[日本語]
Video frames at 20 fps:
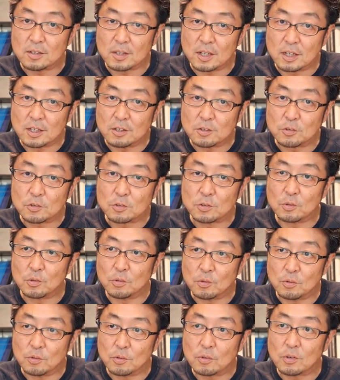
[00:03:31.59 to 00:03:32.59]
デザインの手
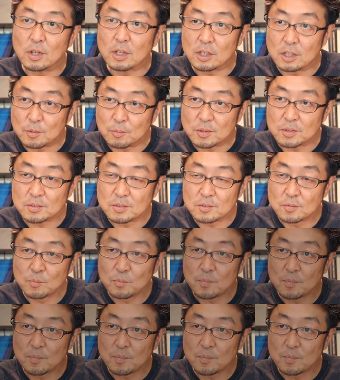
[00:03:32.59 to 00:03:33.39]
法をやってます。